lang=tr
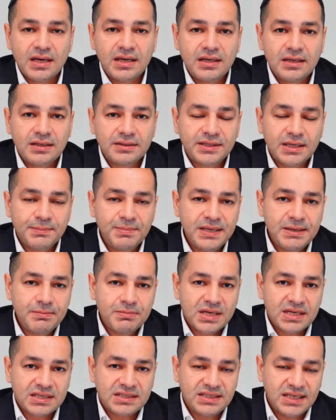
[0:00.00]
E,
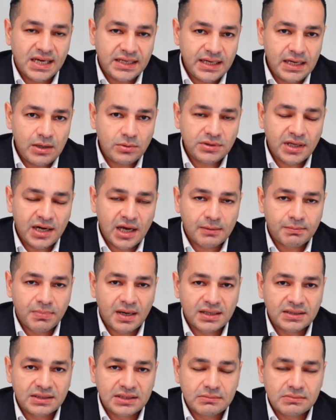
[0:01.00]
tabii genel olarak
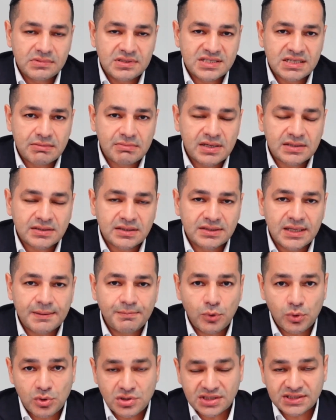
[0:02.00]
baktığımız zaman
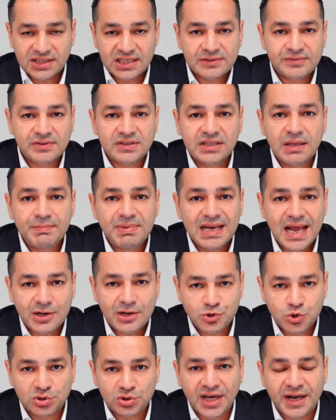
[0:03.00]
da, borsa tarafında da
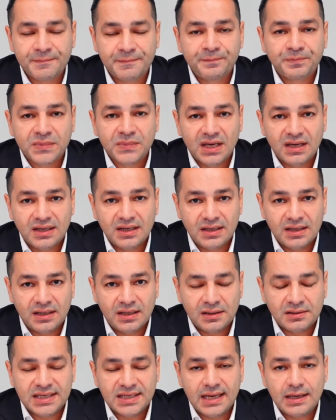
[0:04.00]
bilançolar
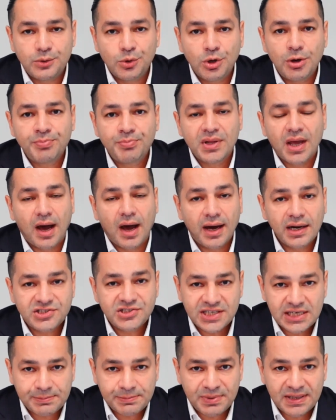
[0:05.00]
e, geliyor.
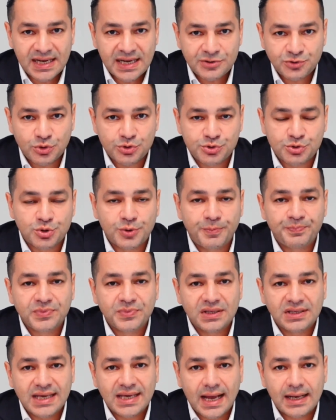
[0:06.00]
Arçelik bilançosu
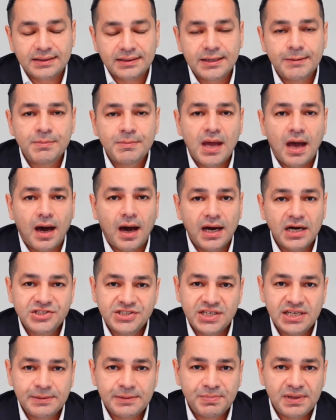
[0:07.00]
geldi.
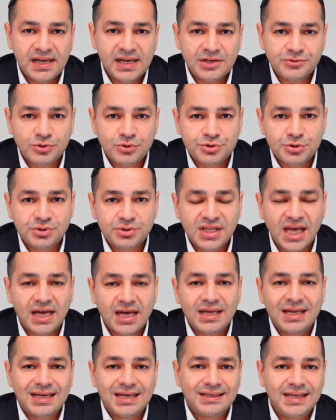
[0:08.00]
Arçelik
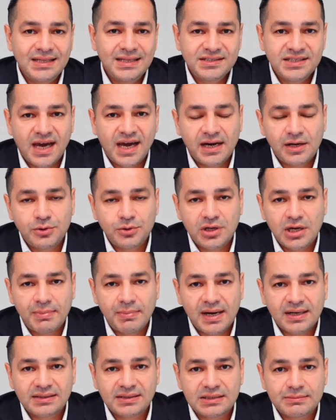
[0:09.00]
bilançosunda net kâra
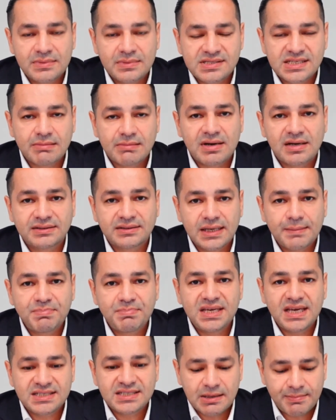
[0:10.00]
göre baktığımız zaman da
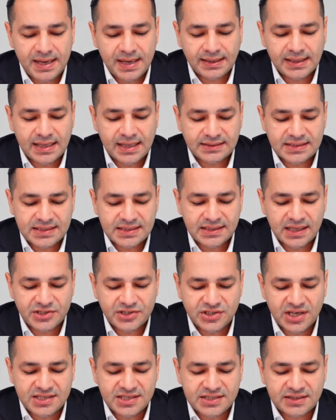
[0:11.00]
piyasa beklentisinin
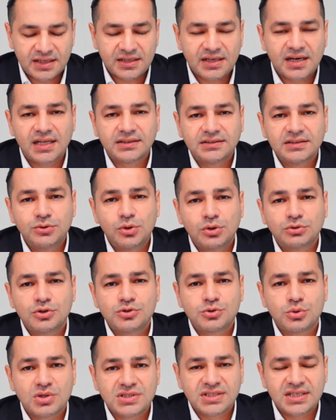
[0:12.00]
aşağısına kaldı.
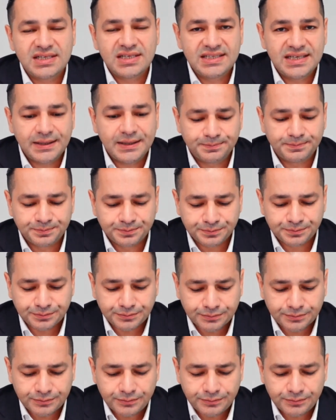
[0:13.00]
492